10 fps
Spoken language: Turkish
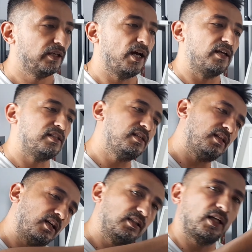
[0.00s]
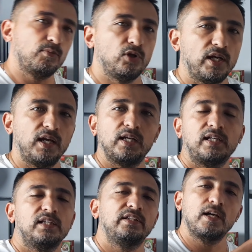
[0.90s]
Yani siz ne kadar böyle el
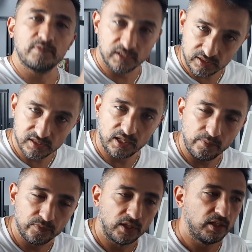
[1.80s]
hareketi yapsanız da